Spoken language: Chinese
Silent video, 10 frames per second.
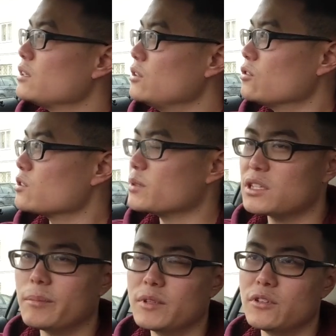有什么
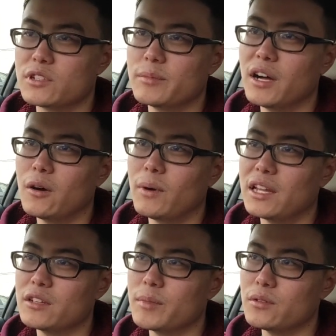好有什么好
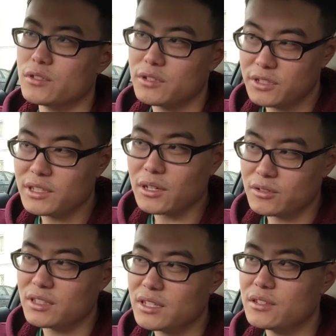玩的吗？我说这
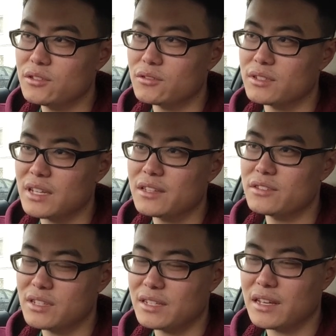条街就是
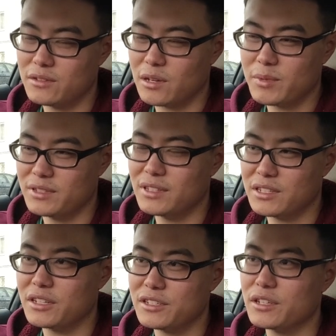站站在咱们现
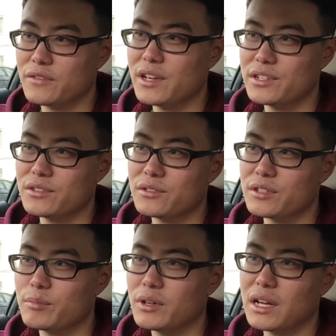在站这个位置，就
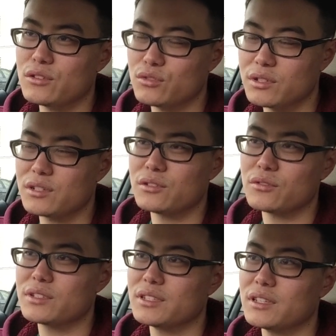是波兰最市
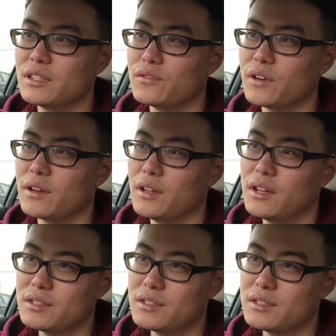中心的地方。